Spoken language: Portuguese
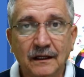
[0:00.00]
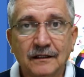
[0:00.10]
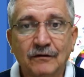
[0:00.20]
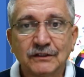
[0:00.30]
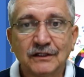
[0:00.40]

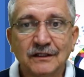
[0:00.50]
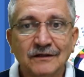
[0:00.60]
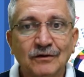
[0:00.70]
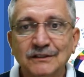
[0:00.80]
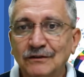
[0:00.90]
Então a
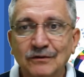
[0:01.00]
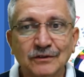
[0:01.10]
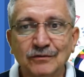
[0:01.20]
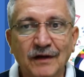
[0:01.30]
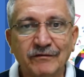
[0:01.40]
gente
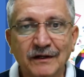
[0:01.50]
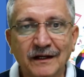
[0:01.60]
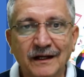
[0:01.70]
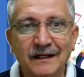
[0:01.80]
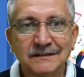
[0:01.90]

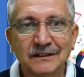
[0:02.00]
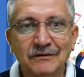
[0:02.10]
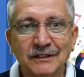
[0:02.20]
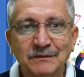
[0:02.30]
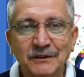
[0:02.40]
continuava a se
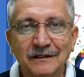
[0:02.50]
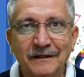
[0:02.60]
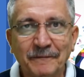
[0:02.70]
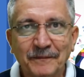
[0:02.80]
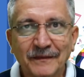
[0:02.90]

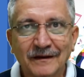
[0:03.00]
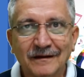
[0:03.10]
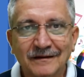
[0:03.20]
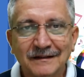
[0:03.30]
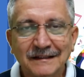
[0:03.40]
corresponder,
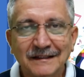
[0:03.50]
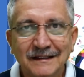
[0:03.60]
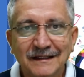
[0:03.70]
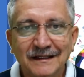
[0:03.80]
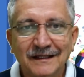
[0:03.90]
né?
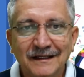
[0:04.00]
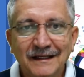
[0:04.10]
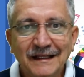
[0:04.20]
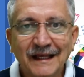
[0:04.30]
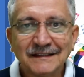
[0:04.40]

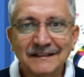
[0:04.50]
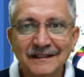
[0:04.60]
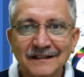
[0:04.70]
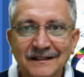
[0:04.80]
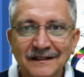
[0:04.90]
E
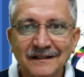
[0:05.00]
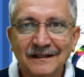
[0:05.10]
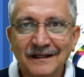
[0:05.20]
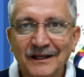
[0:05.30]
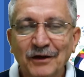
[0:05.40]
nesse ínterim,
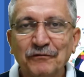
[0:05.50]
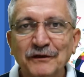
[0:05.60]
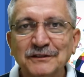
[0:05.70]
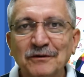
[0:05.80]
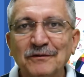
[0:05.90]
eu
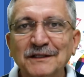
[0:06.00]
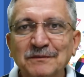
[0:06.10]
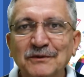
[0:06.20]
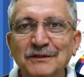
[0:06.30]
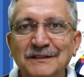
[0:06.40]
fiz algumas
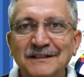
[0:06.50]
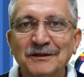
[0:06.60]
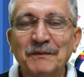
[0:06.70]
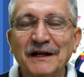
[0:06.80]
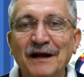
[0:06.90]
músicas,
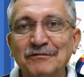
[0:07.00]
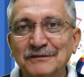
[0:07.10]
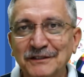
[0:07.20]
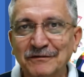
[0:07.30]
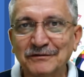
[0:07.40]
eu pegava
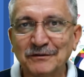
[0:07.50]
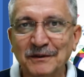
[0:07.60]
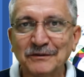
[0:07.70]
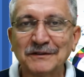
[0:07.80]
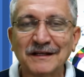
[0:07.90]
os livros do
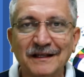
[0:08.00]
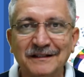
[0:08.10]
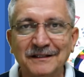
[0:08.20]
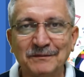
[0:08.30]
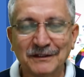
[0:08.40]
Manuca que ele
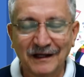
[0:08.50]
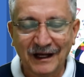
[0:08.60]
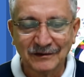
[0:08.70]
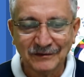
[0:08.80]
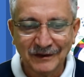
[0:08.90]
tinha me
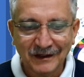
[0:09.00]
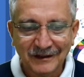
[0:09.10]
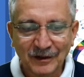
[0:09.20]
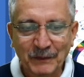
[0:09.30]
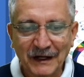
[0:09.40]
dado
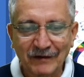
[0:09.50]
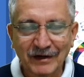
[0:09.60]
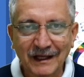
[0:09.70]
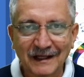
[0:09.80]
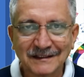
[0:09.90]
e eu pegava
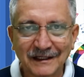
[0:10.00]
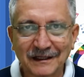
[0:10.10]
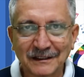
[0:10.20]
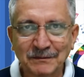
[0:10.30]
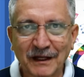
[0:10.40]
aquelas
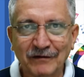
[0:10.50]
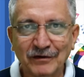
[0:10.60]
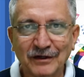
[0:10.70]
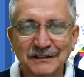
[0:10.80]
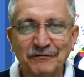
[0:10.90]
letras
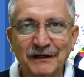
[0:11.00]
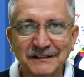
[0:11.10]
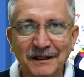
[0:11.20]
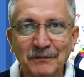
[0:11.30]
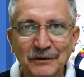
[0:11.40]
maravilhosas e
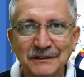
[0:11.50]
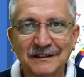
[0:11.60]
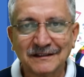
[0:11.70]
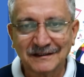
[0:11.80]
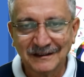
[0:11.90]
fazia
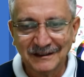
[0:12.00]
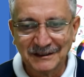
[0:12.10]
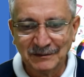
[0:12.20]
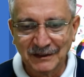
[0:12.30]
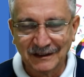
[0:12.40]
músicas em
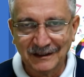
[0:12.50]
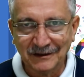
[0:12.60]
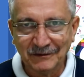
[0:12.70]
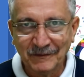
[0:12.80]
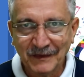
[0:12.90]
cima
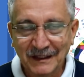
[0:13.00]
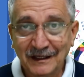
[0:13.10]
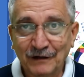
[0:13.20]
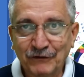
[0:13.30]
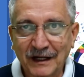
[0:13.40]
daquilo.
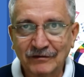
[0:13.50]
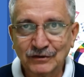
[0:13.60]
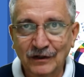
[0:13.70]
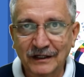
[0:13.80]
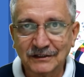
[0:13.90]
E ele falava:
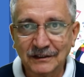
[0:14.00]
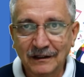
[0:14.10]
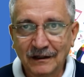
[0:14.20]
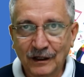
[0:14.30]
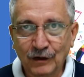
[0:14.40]
"Jorge,
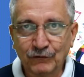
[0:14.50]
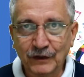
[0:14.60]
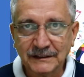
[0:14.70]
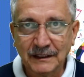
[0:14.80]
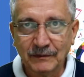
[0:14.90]
eu
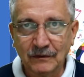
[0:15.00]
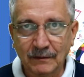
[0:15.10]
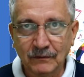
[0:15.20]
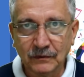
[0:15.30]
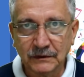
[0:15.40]
vou receber
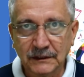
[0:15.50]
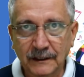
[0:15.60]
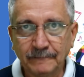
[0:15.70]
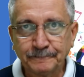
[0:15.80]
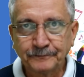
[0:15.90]
uma
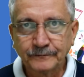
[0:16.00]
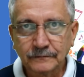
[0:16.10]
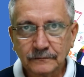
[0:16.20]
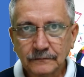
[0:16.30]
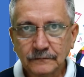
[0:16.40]
música
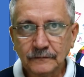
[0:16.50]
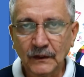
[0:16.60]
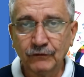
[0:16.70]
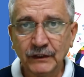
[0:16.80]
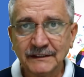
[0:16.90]

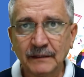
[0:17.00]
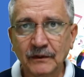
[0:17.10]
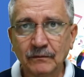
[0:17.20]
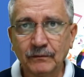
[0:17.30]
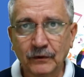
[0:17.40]
eu vou
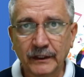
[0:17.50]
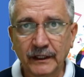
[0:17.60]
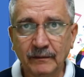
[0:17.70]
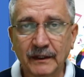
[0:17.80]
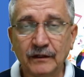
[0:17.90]
receber um
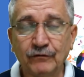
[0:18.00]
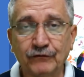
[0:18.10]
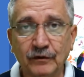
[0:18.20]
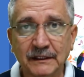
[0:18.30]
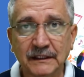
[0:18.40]
poema e
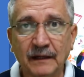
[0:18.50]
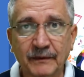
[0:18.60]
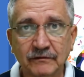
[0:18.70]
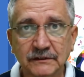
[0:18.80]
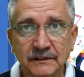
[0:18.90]
vou mandar
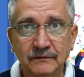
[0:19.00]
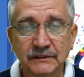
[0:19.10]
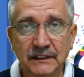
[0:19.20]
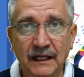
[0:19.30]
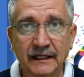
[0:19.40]
para você
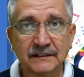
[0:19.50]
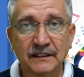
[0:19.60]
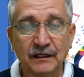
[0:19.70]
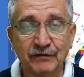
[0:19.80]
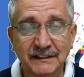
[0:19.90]
musicar, que
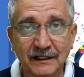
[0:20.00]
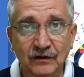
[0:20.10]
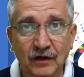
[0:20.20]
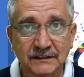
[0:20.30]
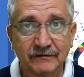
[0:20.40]
essa daí vai ser
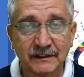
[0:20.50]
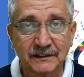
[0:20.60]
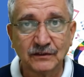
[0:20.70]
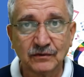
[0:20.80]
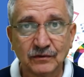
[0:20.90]
nossa, vai
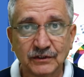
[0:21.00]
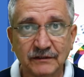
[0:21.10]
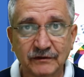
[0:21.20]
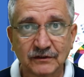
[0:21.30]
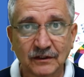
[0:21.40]
ser
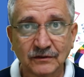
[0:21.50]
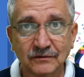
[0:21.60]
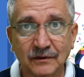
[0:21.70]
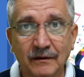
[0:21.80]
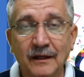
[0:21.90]
exclusiva só
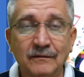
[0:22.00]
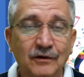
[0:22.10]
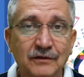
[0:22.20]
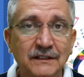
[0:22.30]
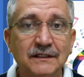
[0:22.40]
sua.
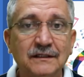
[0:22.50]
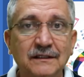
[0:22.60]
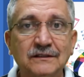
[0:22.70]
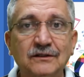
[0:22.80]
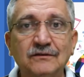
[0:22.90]
Que eu tenho
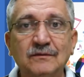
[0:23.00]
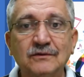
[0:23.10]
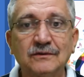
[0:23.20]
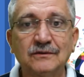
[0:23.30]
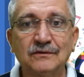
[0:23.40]
certeza que nós
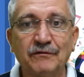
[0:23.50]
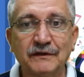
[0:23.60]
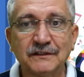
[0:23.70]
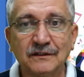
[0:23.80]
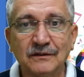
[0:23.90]
vamos continuar
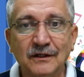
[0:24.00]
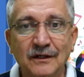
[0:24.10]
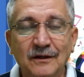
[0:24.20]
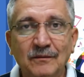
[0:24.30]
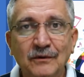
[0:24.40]
fazendo
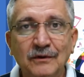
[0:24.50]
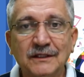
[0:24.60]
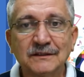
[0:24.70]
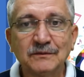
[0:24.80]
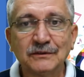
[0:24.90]

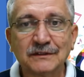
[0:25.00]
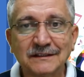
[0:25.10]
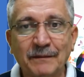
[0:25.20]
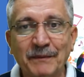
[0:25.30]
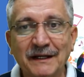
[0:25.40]
muitas
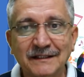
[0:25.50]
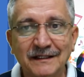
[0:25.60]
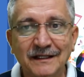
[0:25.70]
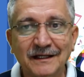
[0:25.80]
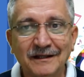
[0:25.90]
músicas, essa
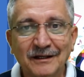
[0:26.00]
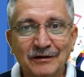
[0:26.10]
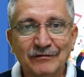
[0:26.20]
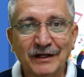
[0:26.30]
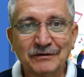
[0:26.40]
parceria
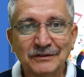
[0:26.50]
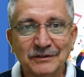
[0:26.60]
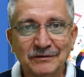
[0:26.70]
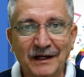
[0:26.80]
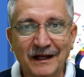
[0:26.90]
vai
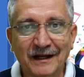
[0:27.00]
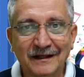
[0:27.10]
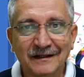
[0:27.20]
continuar.